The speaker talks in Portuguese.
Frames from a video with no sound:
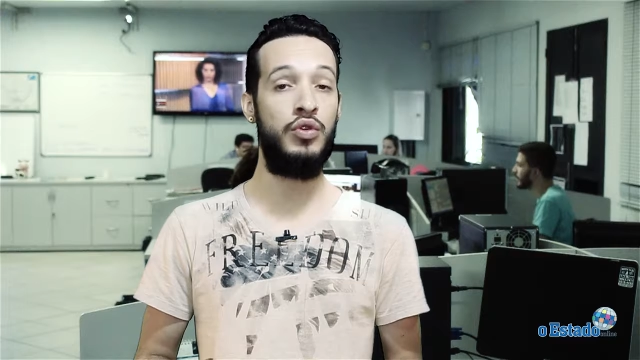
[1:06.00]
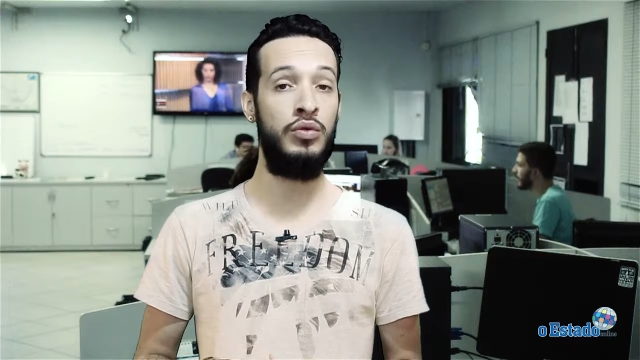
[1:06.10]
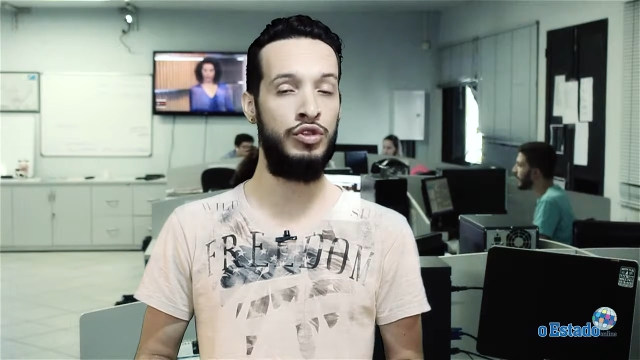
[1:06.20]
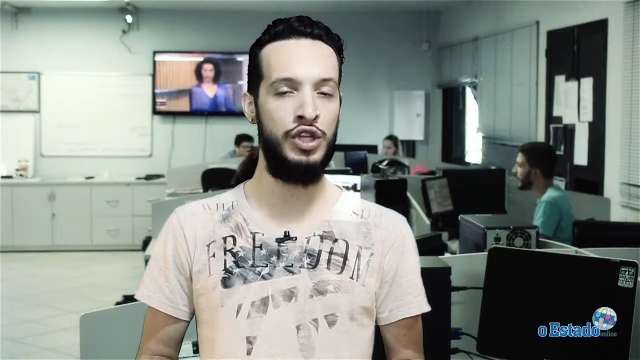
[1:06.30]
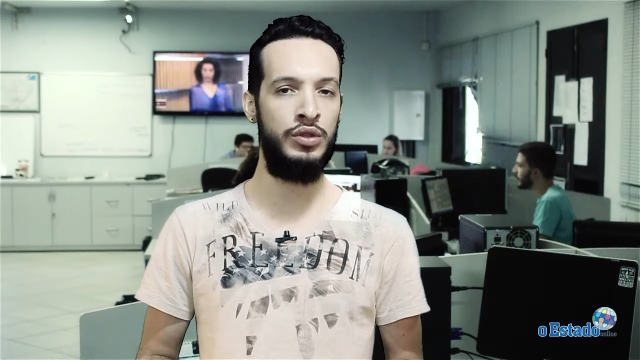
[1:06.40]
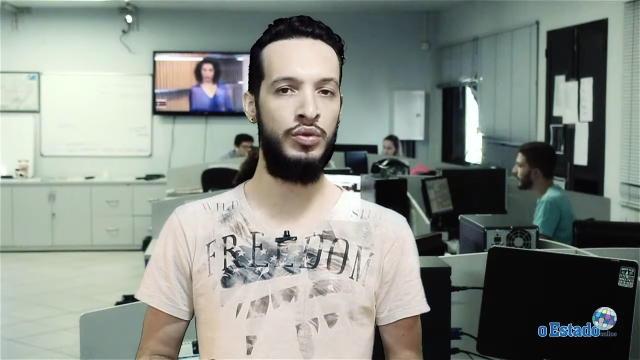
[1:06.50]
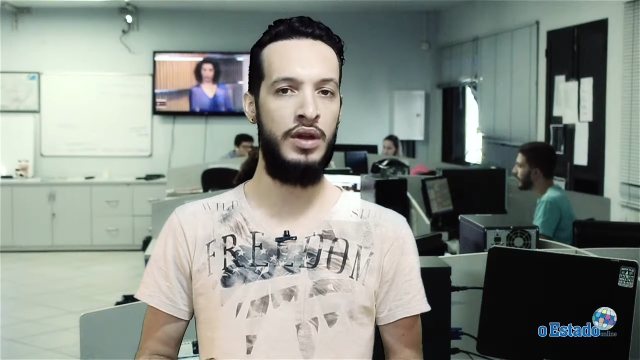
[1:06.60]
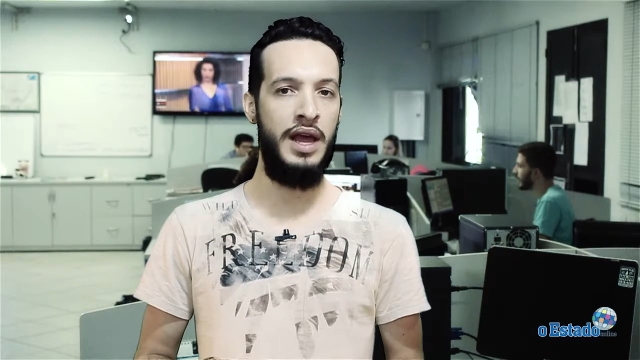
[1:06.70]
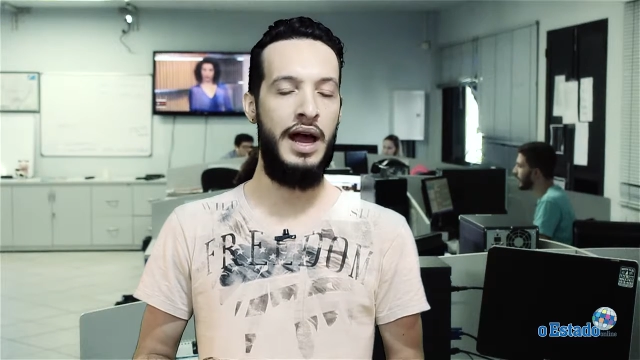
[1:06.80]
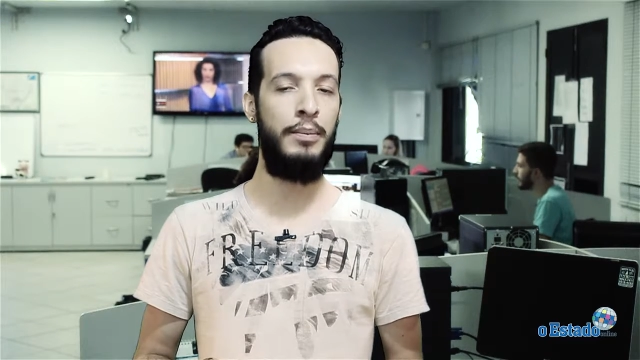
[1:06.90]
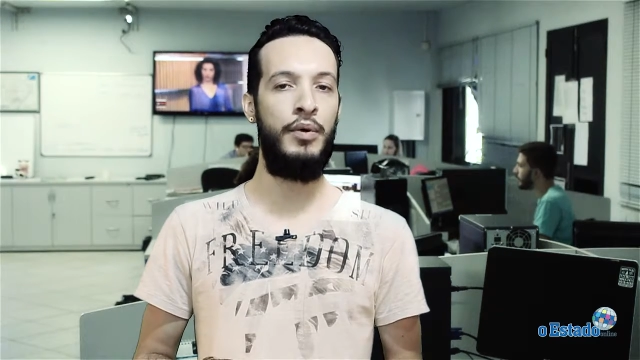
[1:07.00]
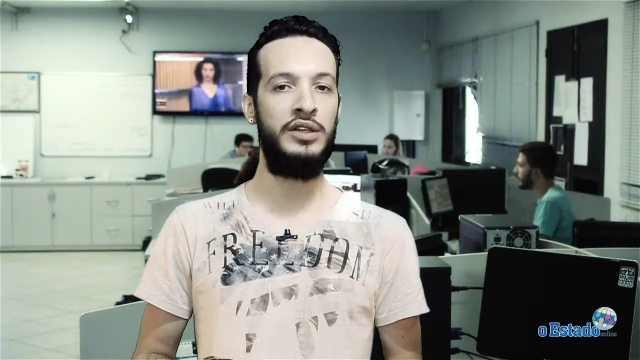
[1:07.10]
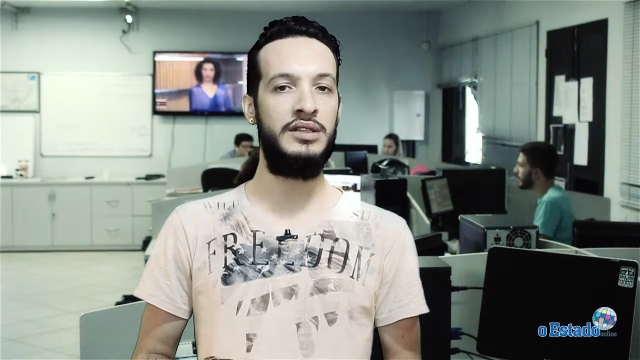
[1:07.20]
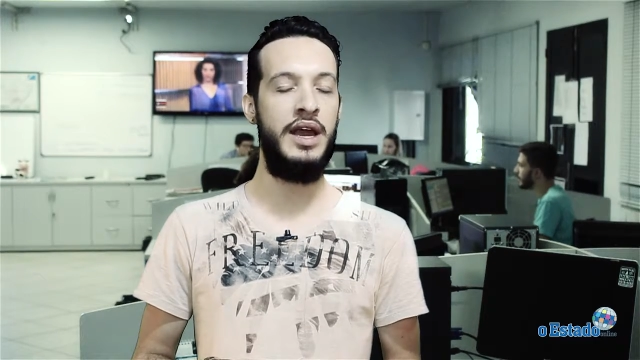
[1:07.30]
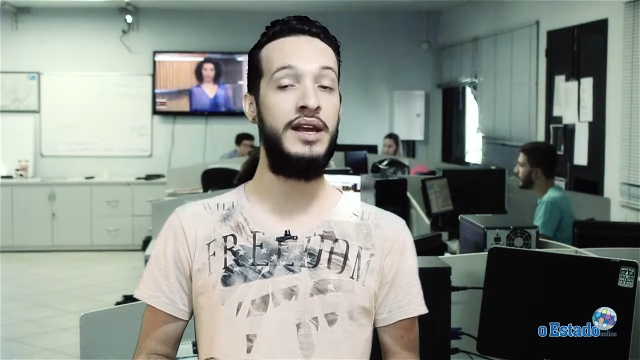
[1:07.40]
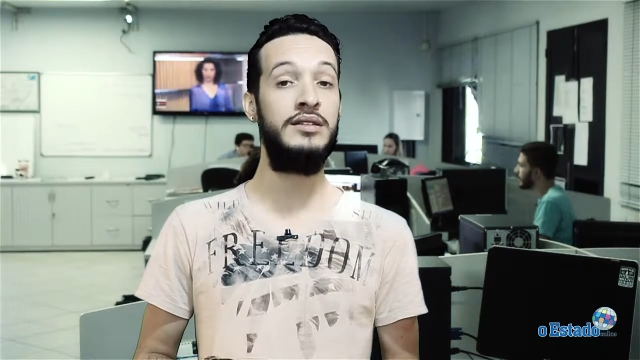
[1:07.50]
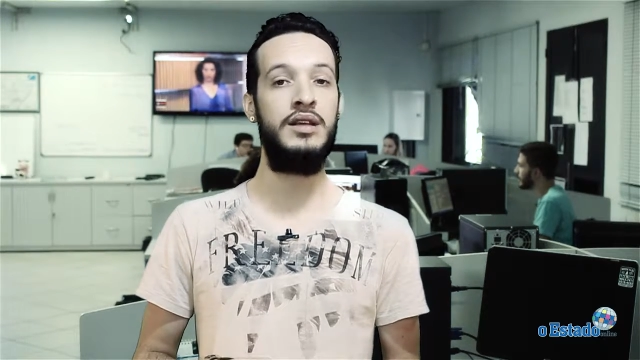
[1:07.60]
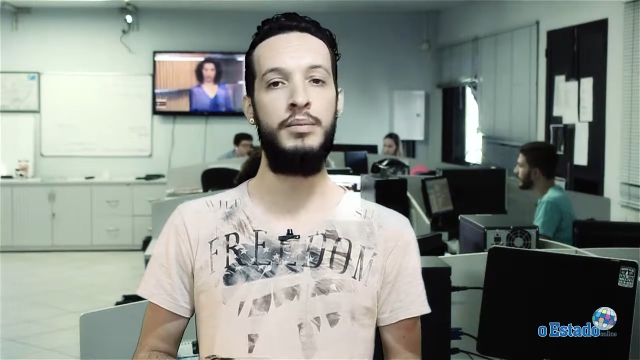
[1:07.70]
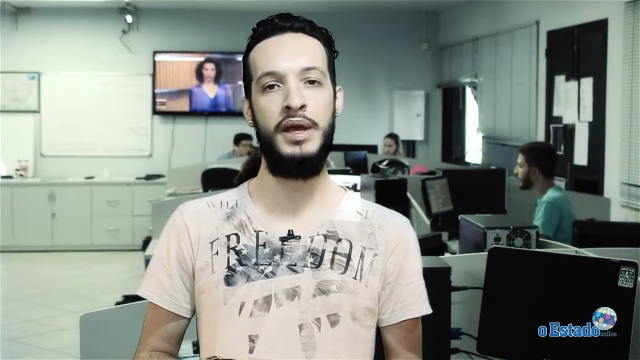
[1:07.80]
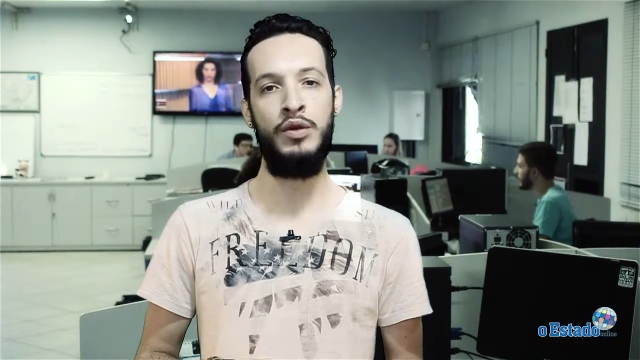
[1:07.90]
escondido após
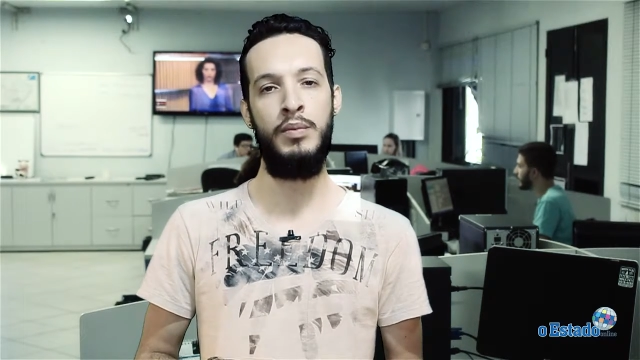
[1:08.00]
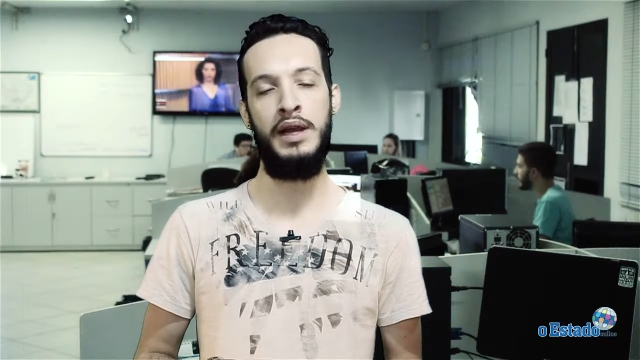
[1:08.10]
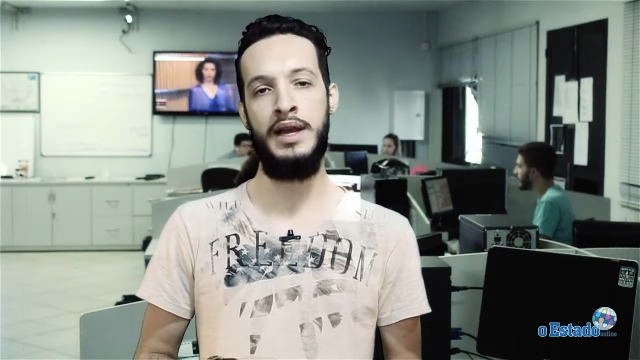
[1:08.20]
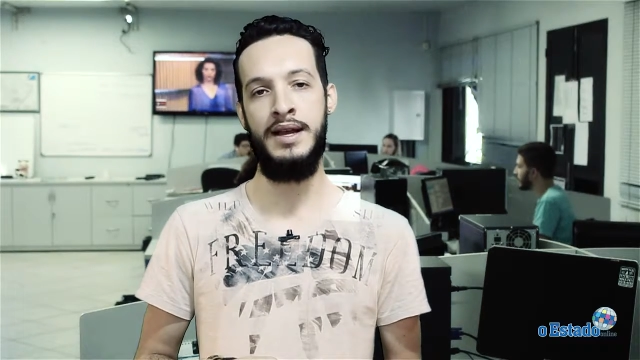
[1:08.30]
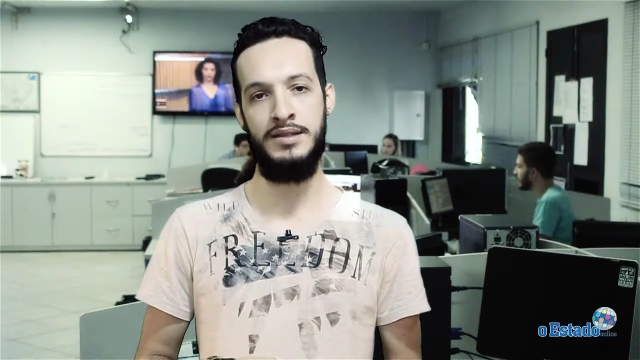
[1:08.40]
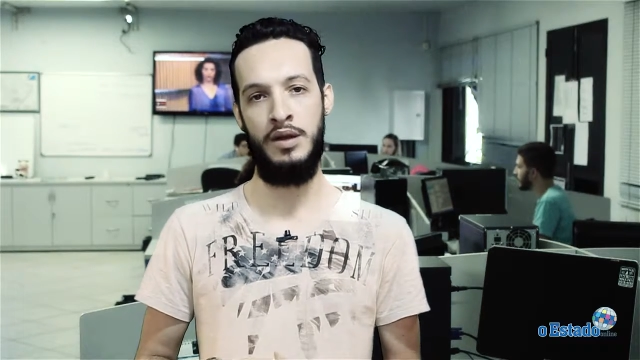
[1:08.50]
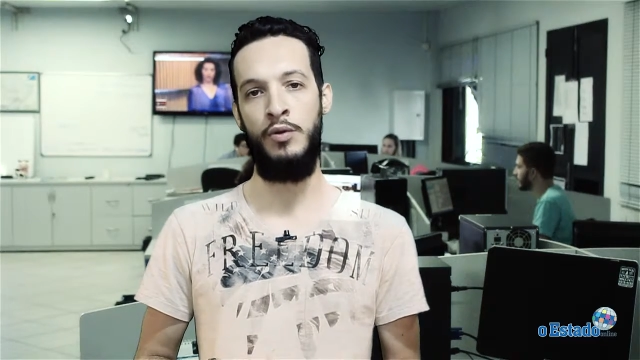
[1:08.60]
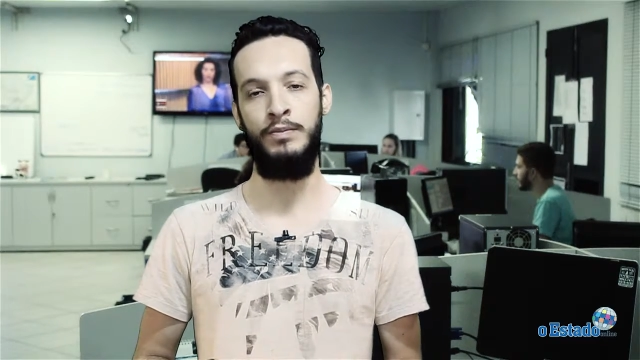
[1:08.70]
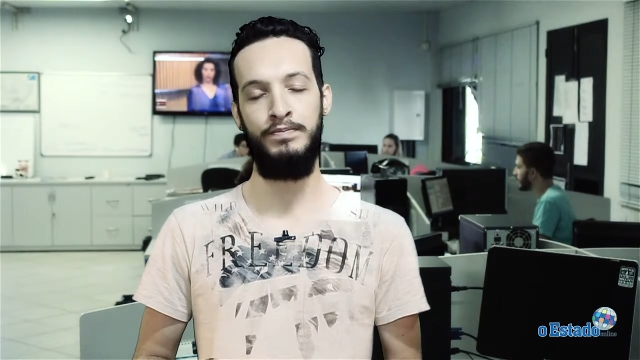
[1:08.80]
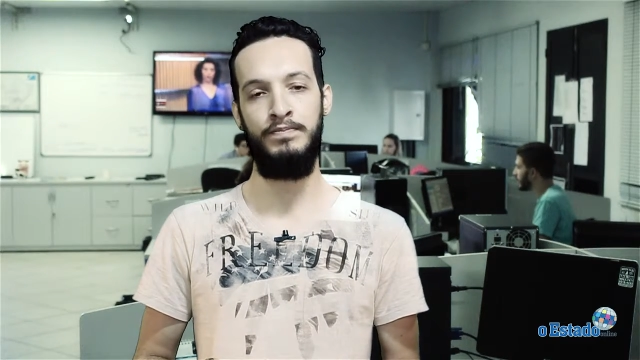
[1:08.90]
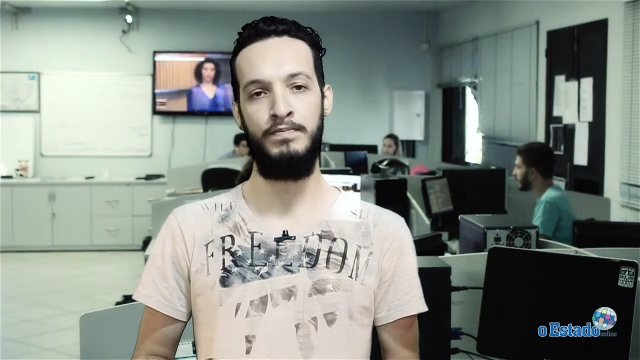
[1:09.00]
receber uma ligação.